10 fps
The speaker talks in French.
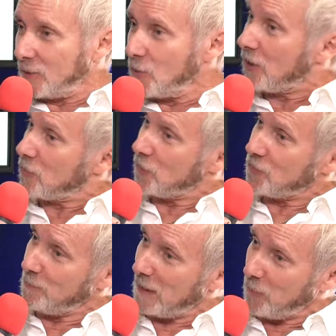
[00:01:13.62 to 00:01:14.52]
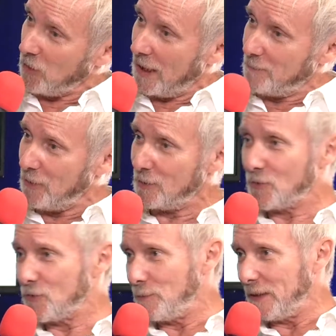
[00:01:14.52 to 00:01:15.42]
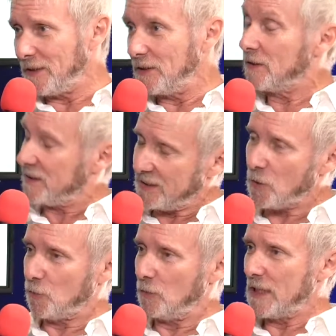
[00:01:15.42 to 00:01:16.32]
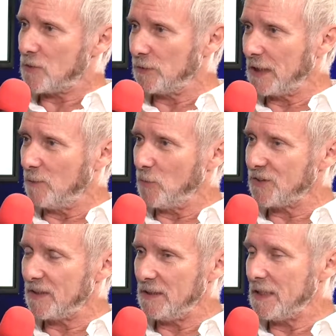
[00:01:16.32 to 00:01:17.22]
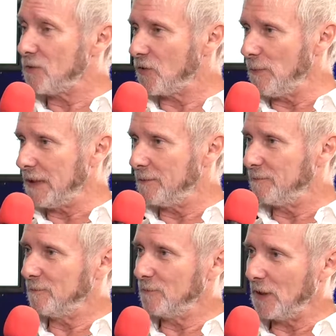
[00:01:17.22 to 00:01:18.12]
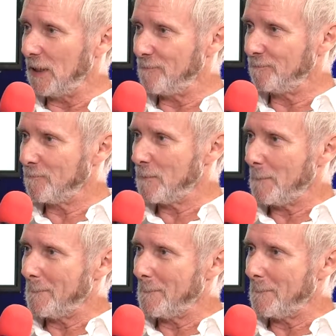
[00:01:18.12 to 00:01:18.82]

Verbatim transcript: de, je ne suis pas le programmeur. C'est en tournage. C'est en tournage. On a commencé il y a une semaine. Voilà. Ah oui,